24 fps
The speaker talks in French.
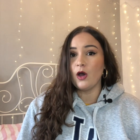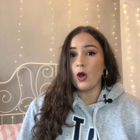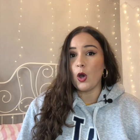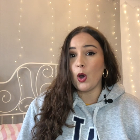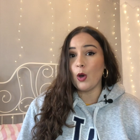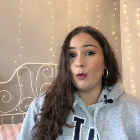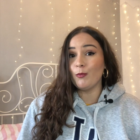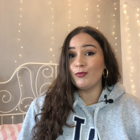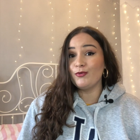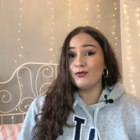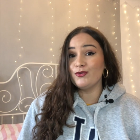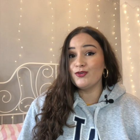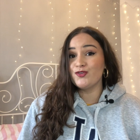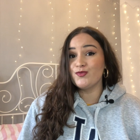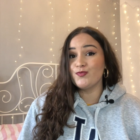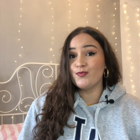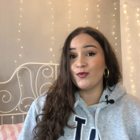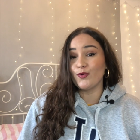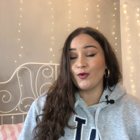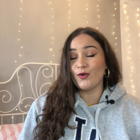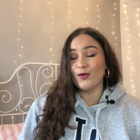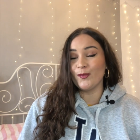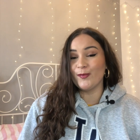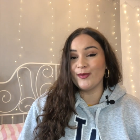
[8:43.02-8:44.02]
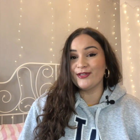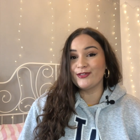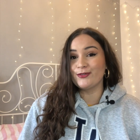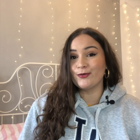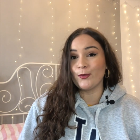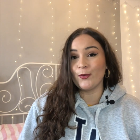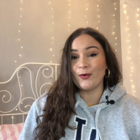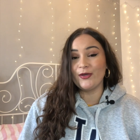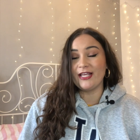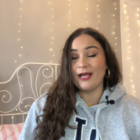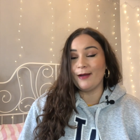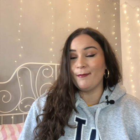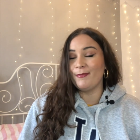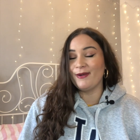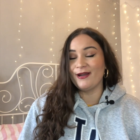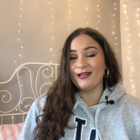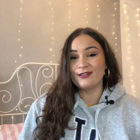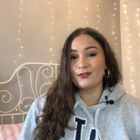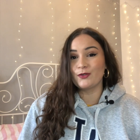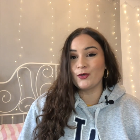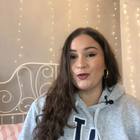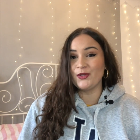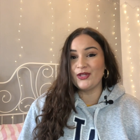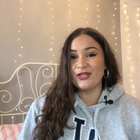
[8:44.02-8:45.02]
En plus, pour le métro, il y a plein
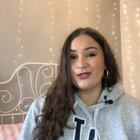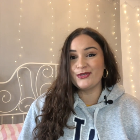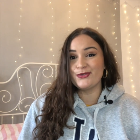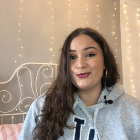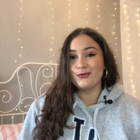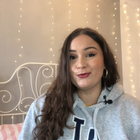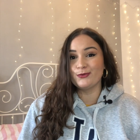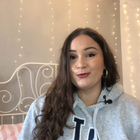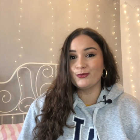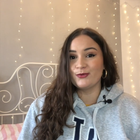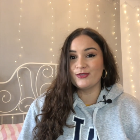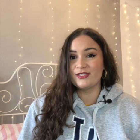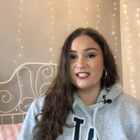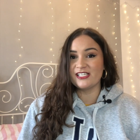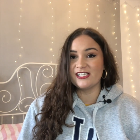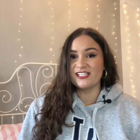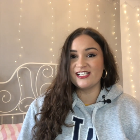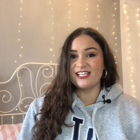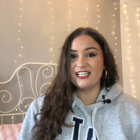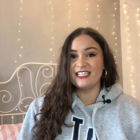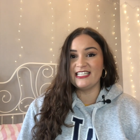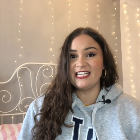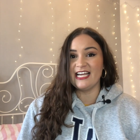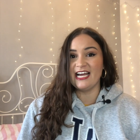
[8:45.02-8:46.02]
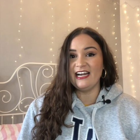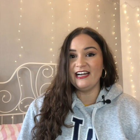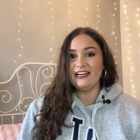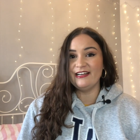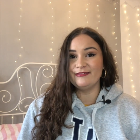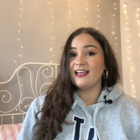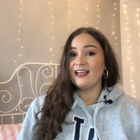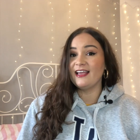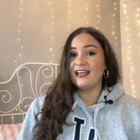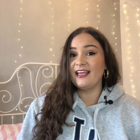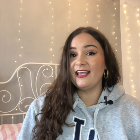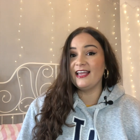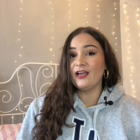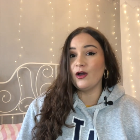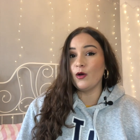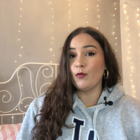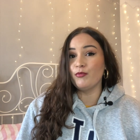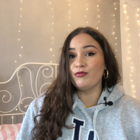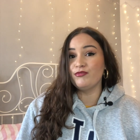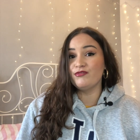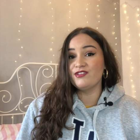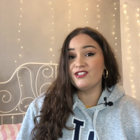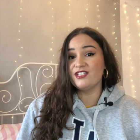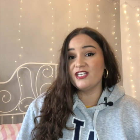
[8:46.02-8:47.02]
de connexions, donc c'est génial. Et en
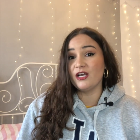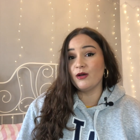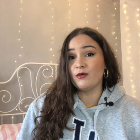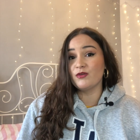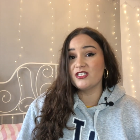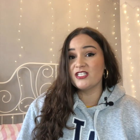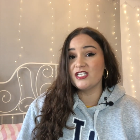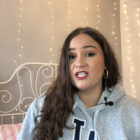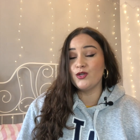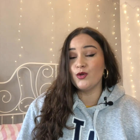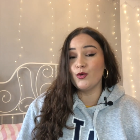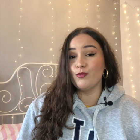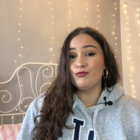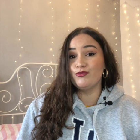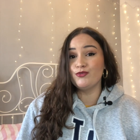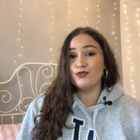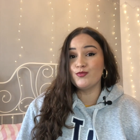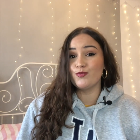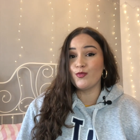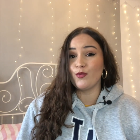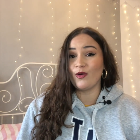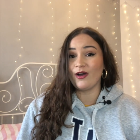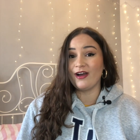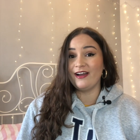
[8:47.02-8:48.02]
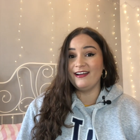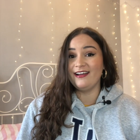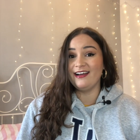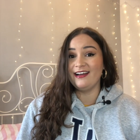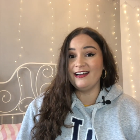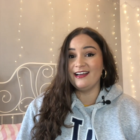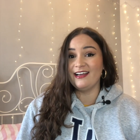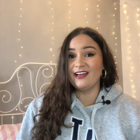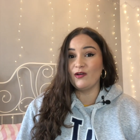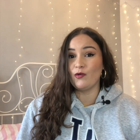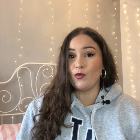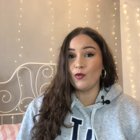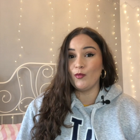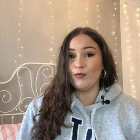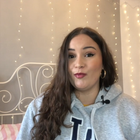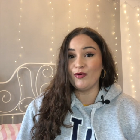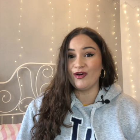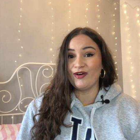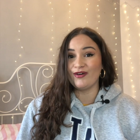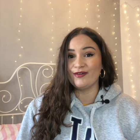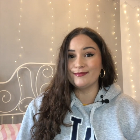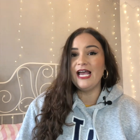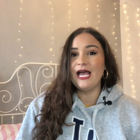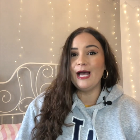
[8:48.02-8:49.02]
plus, il y a aussi le bus pour aller à
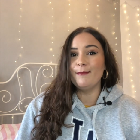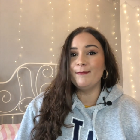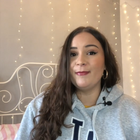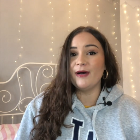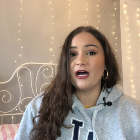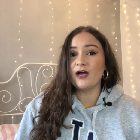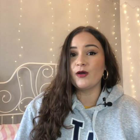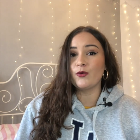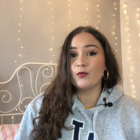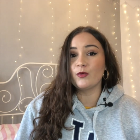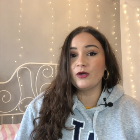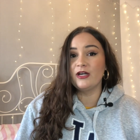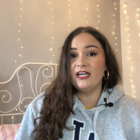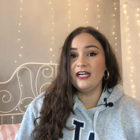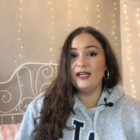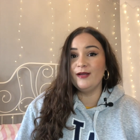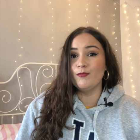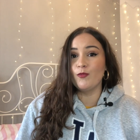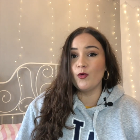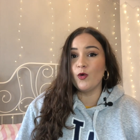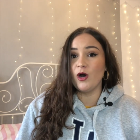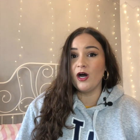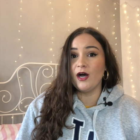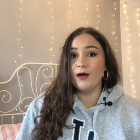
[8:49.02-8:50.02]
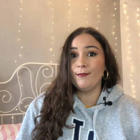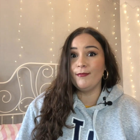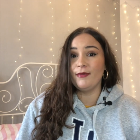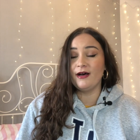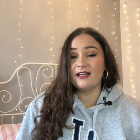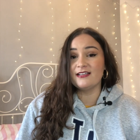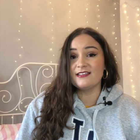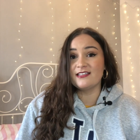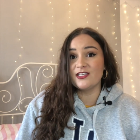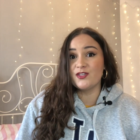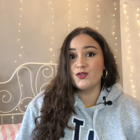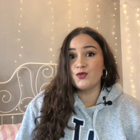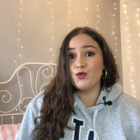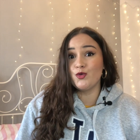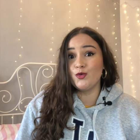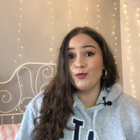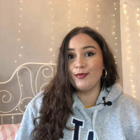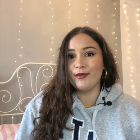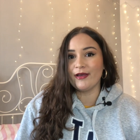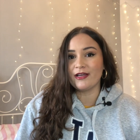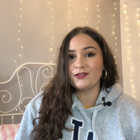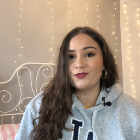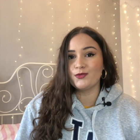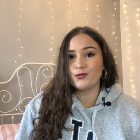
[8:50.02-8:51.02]
l'aéroport. Par contre, les moins, bah, c'est
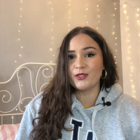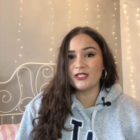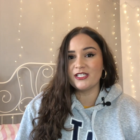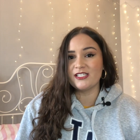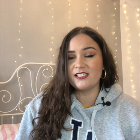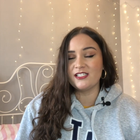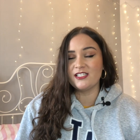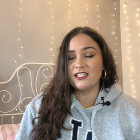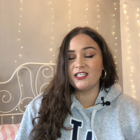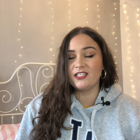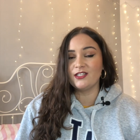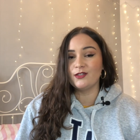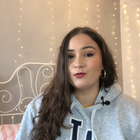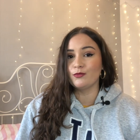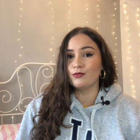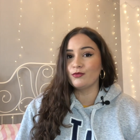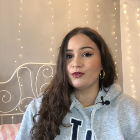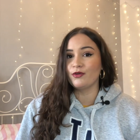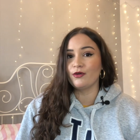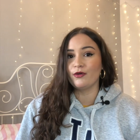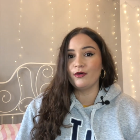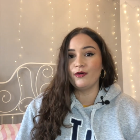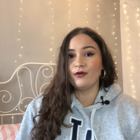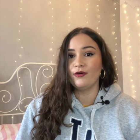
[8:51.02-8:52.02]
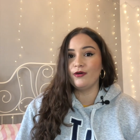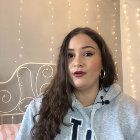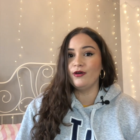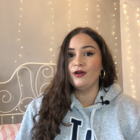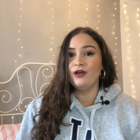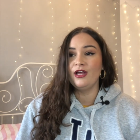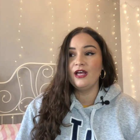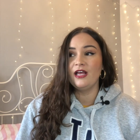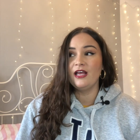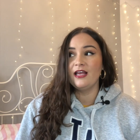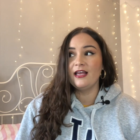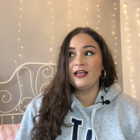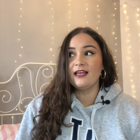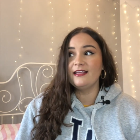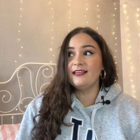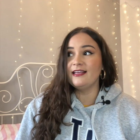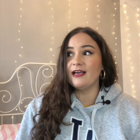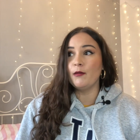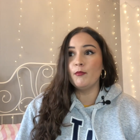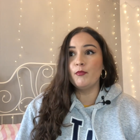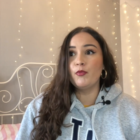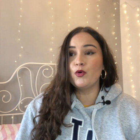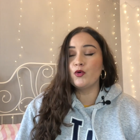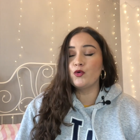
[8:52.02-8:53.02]
super touristique, donc euh, il y a
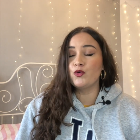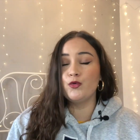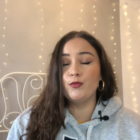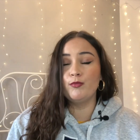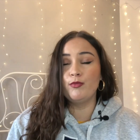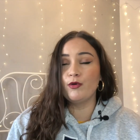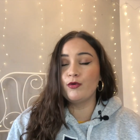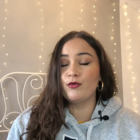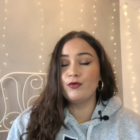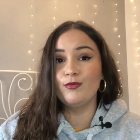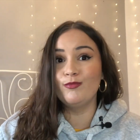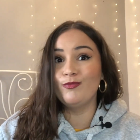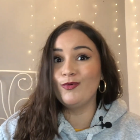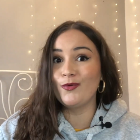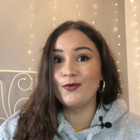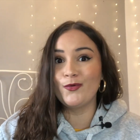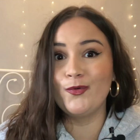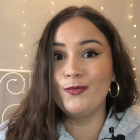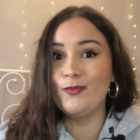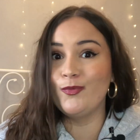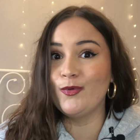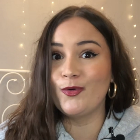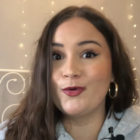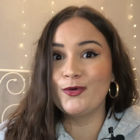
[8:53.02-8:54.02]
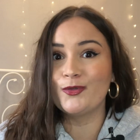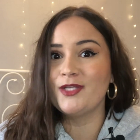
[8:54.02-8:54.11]
beaucoup, beaucoup, beaucoup, beaucoup